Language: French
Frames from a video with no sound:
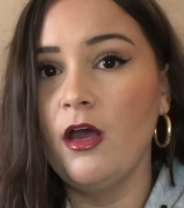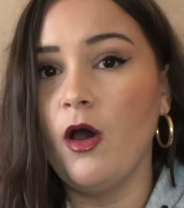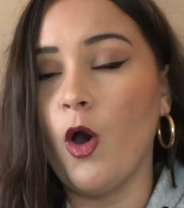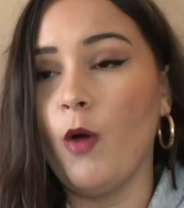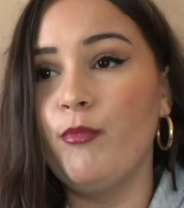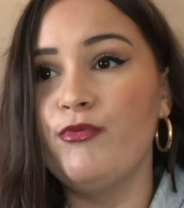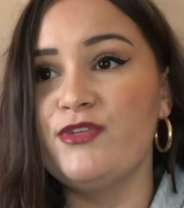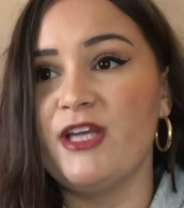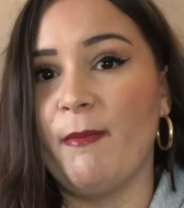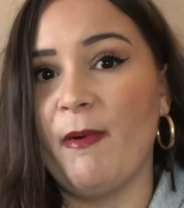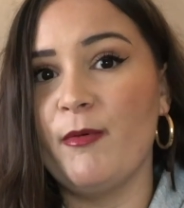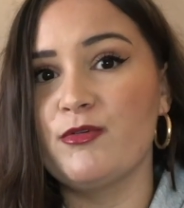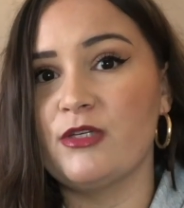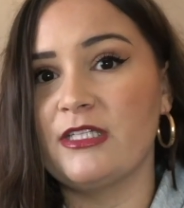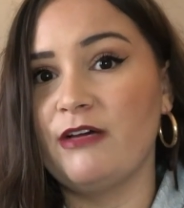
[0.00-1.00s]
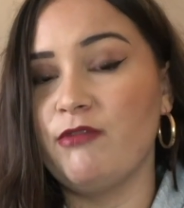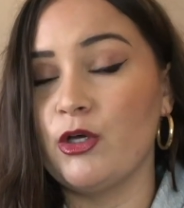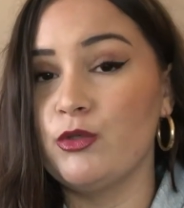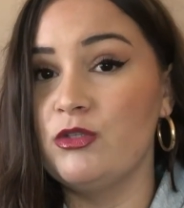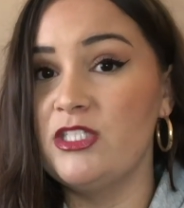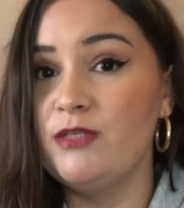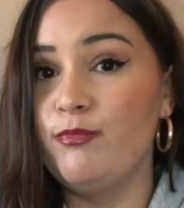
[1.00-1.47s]
En plus, il n'y a pas besoin d'avoir
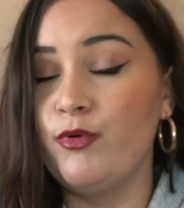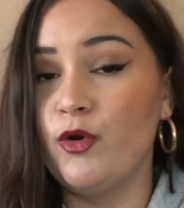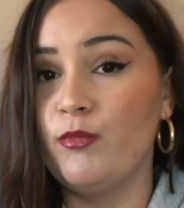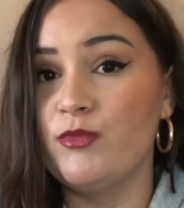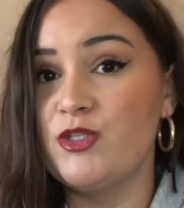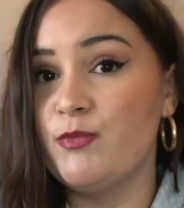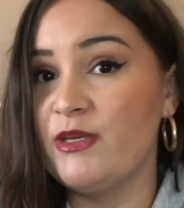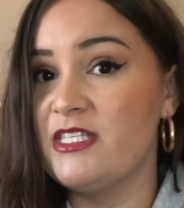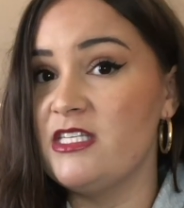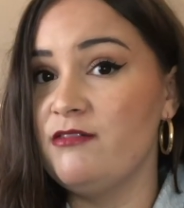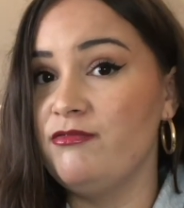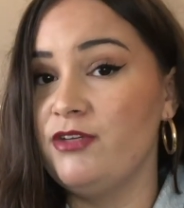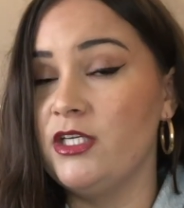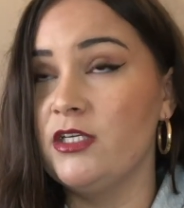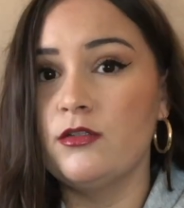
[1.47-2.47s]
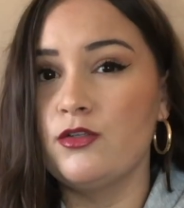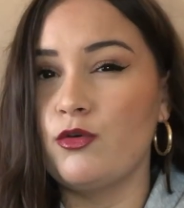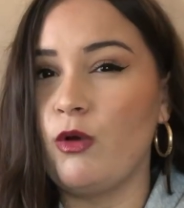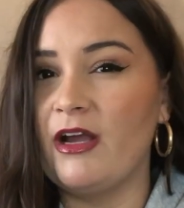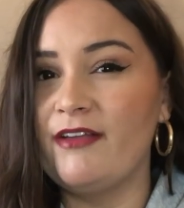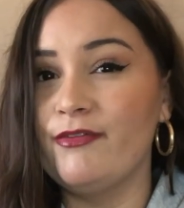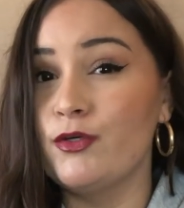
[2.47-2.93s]
de diplôme spécifique. Je
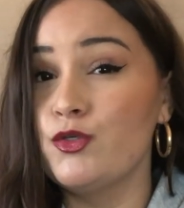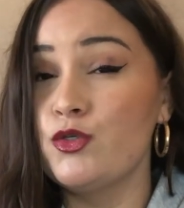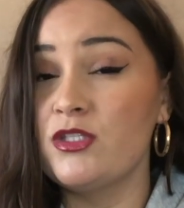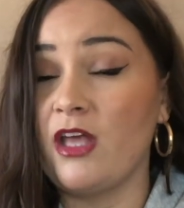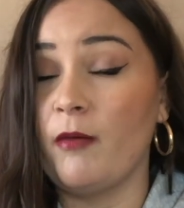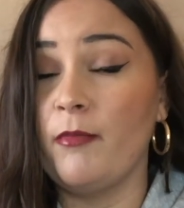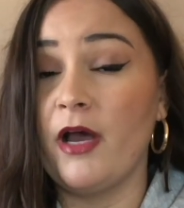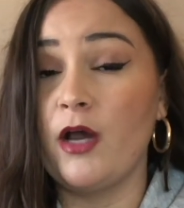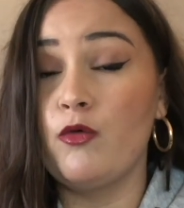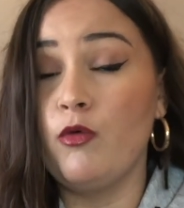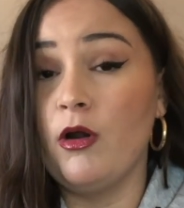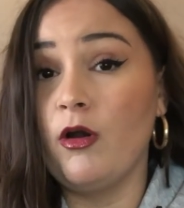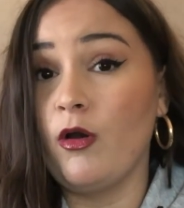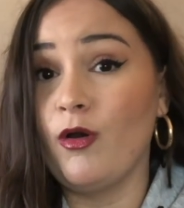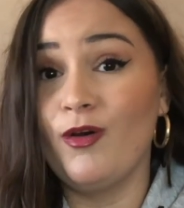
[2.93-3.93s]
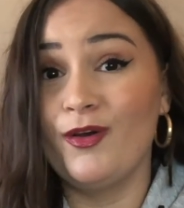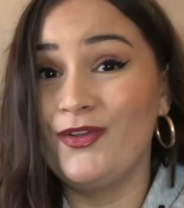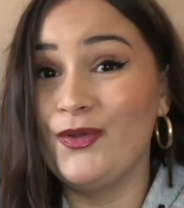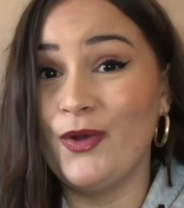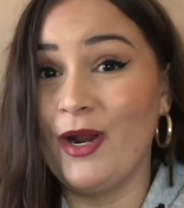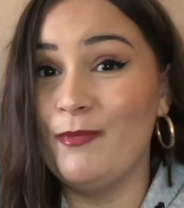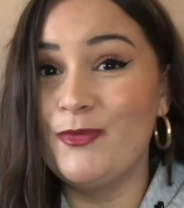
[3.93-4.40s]
crois qu'il faut juste un bac ou alors euh,
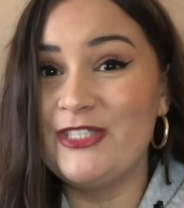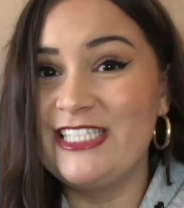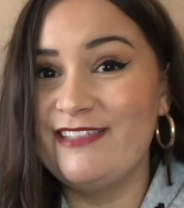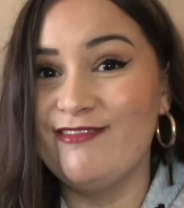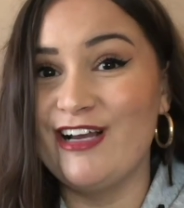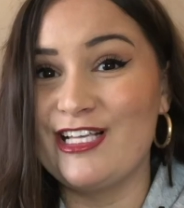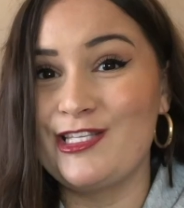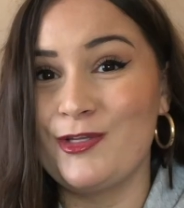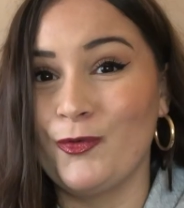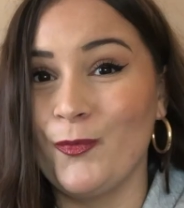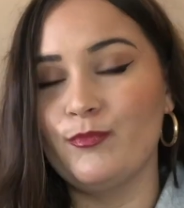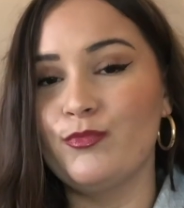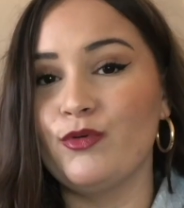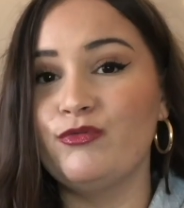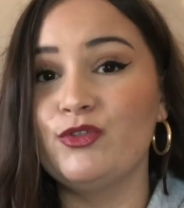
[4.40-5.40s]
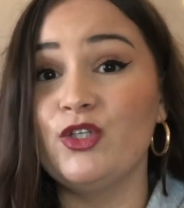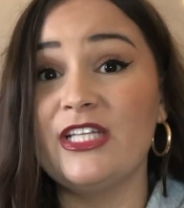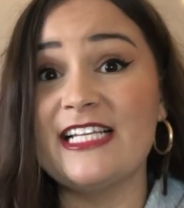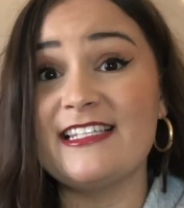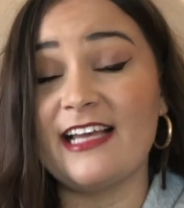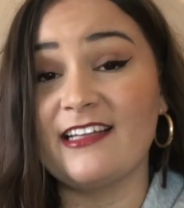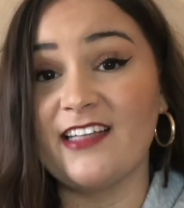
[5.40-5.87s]
de la motivation. Pour vous donner
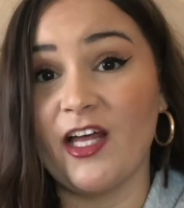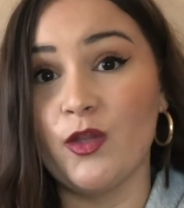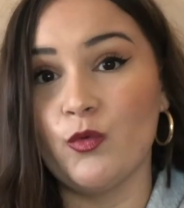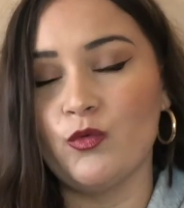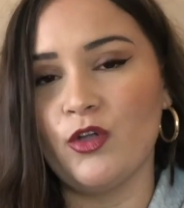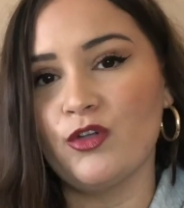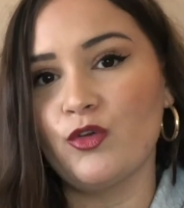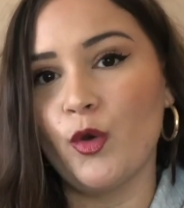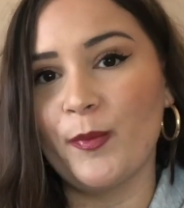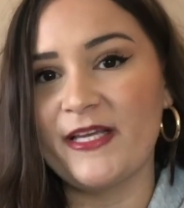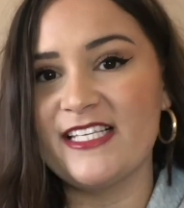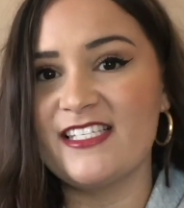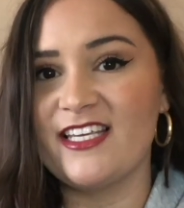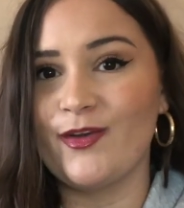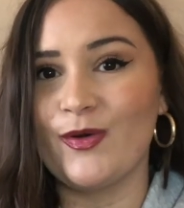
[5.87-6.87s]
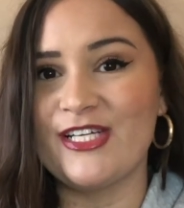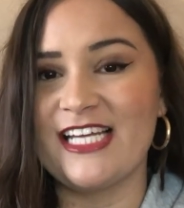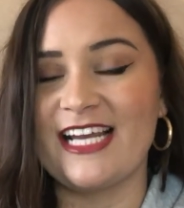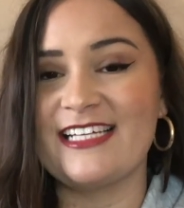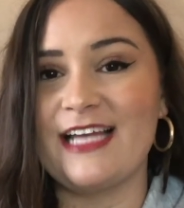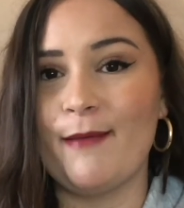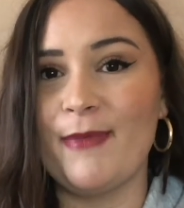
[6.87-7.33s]
certains noms d'entreprises qui
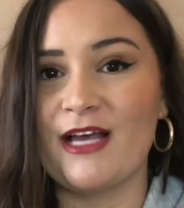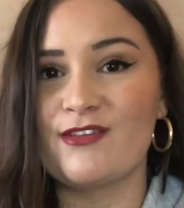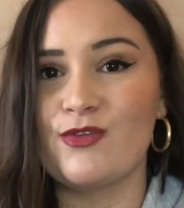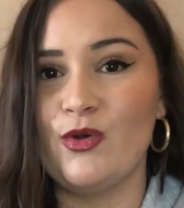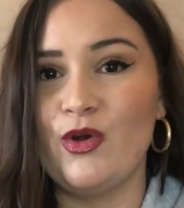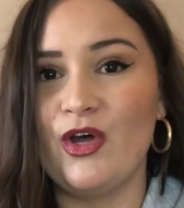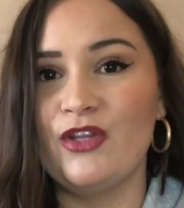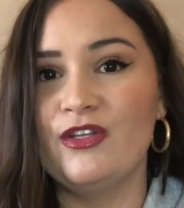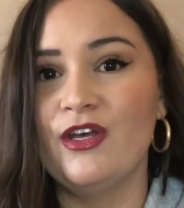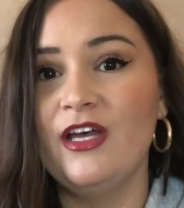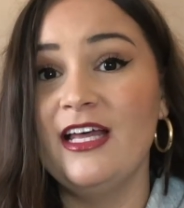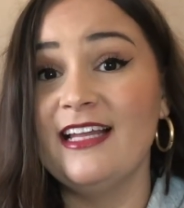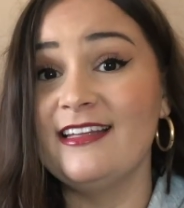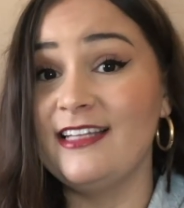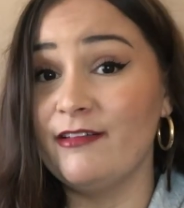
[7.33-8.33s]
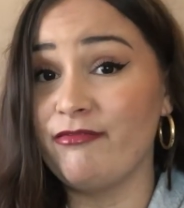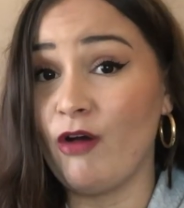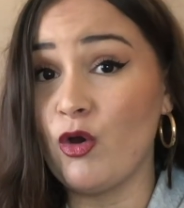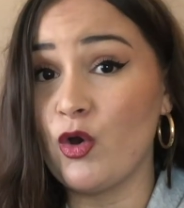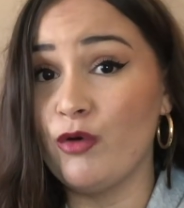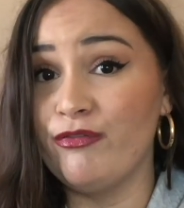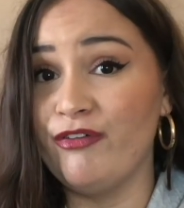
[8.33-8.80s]
recherchent à Barcelone des
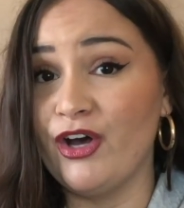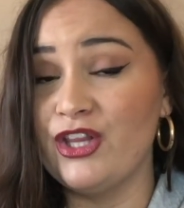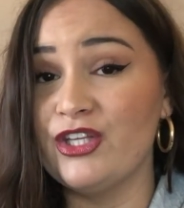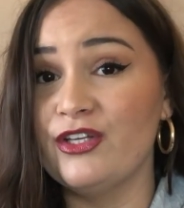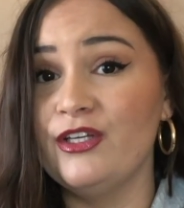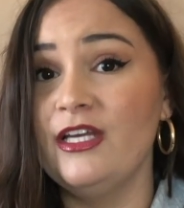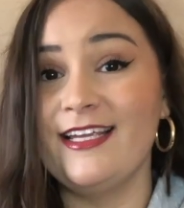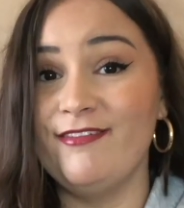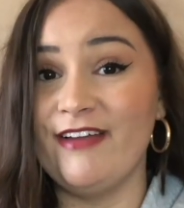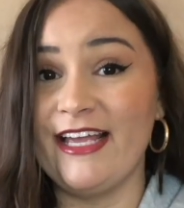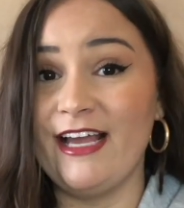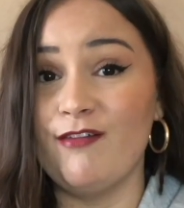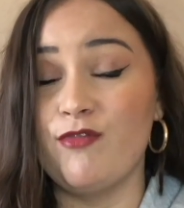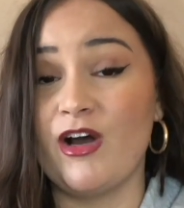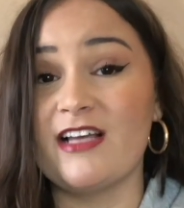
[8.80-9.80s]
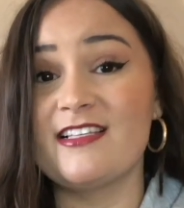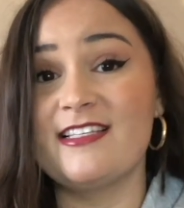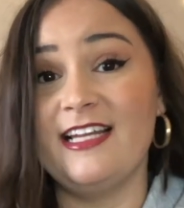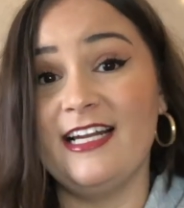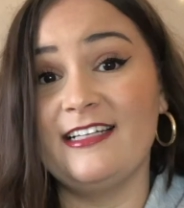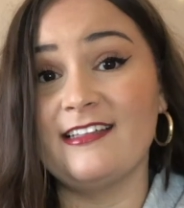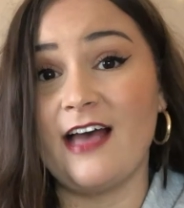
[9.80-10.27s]
francophones, il va y avoir
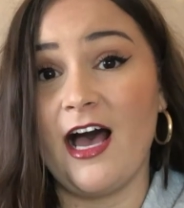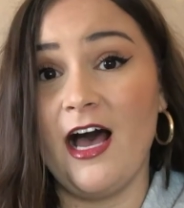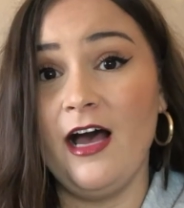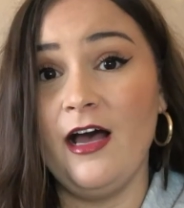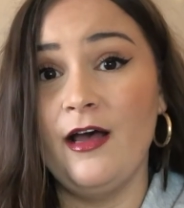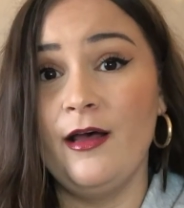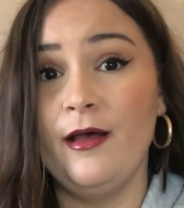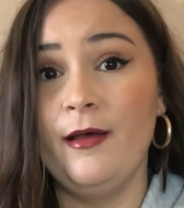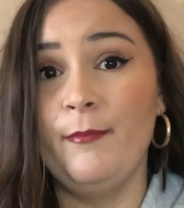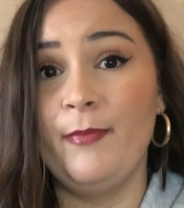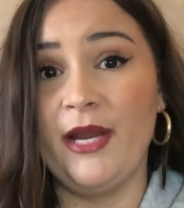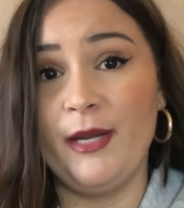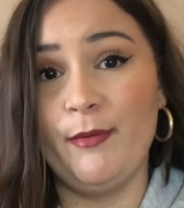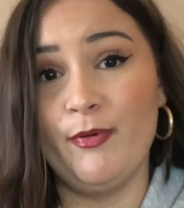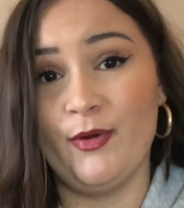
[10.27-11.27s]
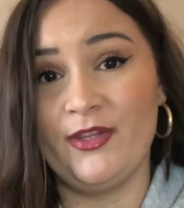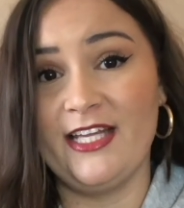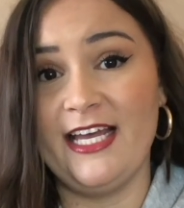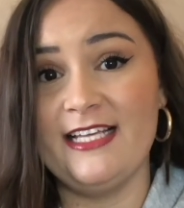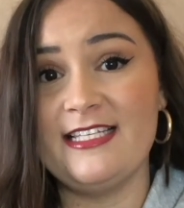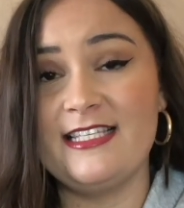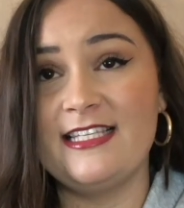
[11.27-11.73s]
Selectra,
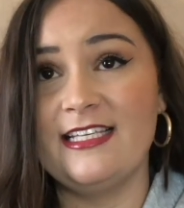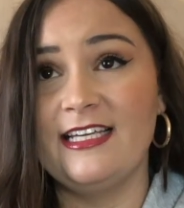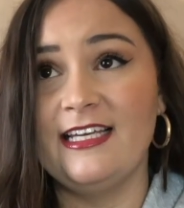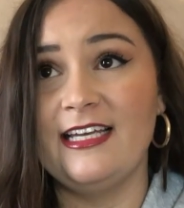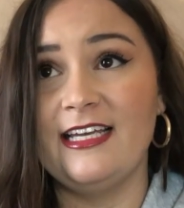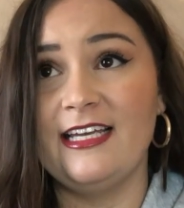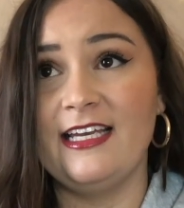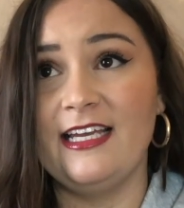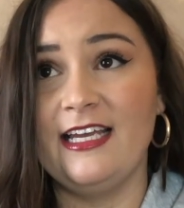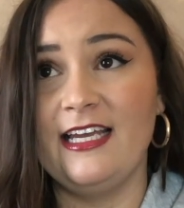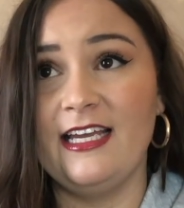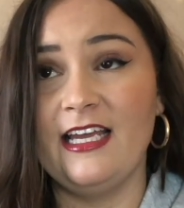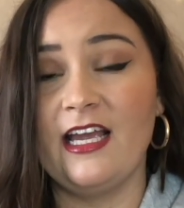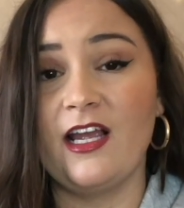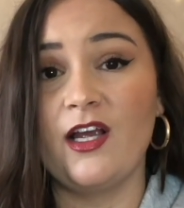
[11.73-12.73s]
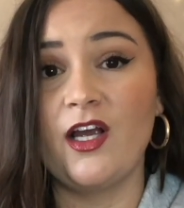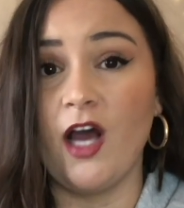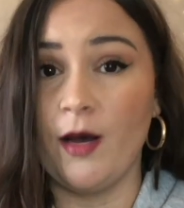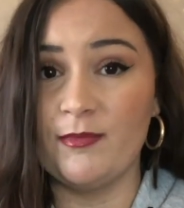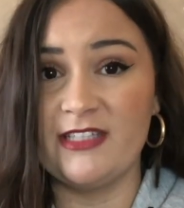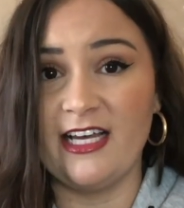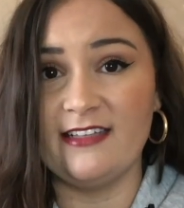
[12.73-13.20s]
Papernest et
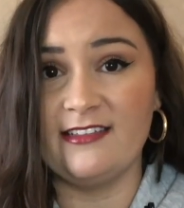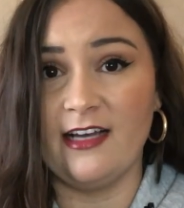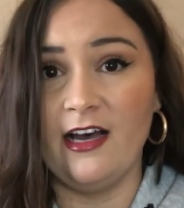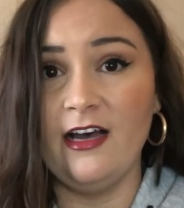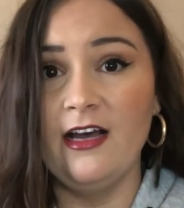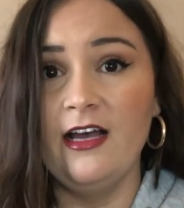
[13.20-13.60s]
Comdata